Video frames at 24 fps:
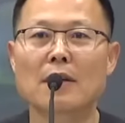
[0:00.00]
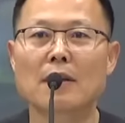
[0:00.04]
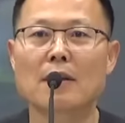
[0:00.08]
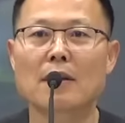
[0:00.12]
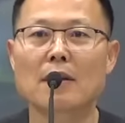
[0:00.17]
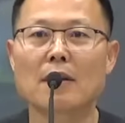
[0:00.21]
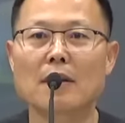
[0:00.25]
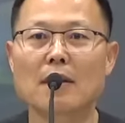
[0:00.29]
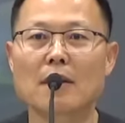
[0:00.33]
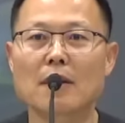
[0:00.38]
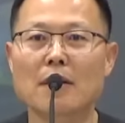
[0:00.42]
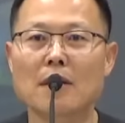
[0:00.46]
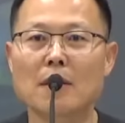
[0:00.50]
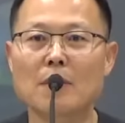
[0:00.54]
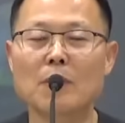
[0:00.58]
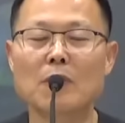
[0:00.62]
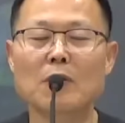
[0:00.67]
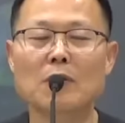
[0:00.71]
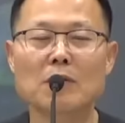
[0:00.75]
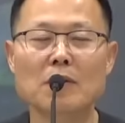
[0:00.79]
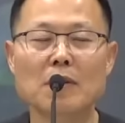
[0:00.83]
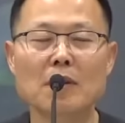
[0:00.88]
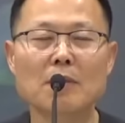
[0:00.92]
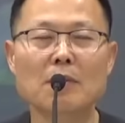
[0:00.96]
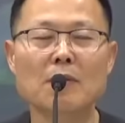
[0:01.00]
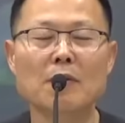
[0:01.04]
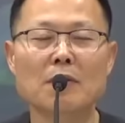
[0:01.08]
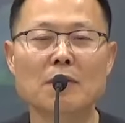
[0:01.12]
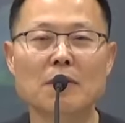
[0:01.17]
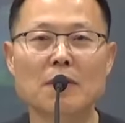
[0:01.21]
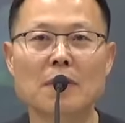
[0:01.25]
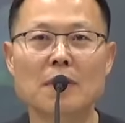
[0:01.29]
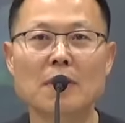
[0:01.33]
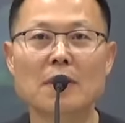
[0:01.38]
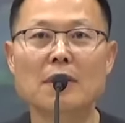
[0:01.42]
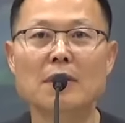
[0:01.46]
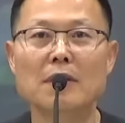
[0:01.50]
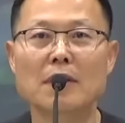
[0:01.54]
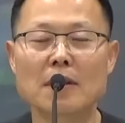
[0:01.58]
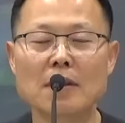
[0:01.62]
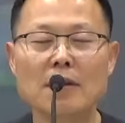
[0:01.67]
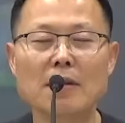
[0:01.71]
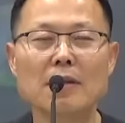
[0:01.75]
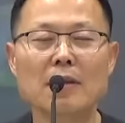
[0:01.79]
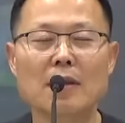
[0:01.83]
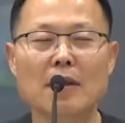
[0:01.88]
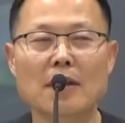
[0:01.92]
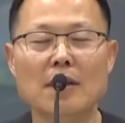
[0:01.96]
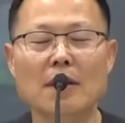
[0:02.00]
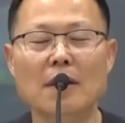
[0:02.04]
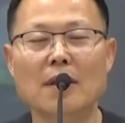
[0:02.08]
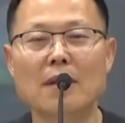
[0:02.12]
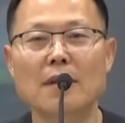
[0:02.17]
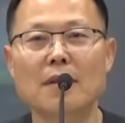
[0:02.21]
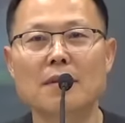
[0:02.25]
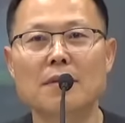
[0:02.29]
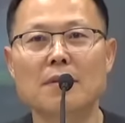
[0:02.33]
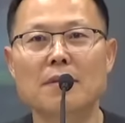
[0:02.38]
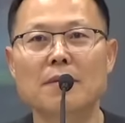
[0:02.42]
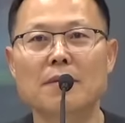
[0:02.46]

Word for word: 예, 힘도 써보고 이러 이러잖아요.